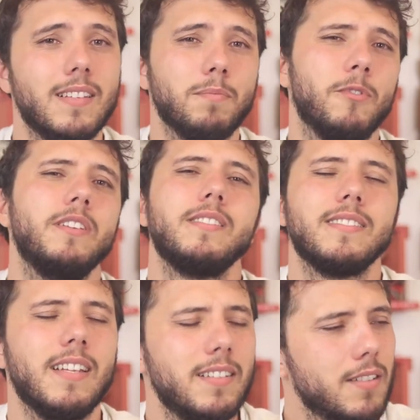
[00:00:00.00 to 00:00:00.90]
das
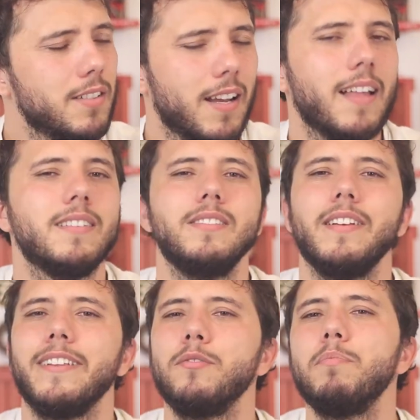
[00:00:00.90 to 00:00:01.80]
políticas dele de tirada de
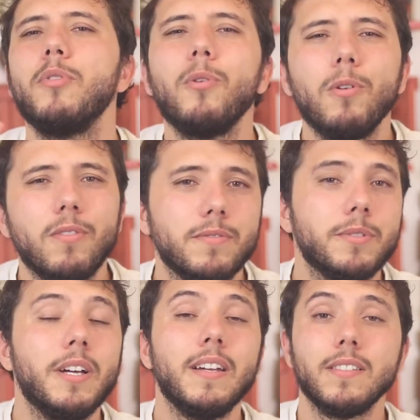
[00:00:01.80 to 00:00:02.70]
direito do povo,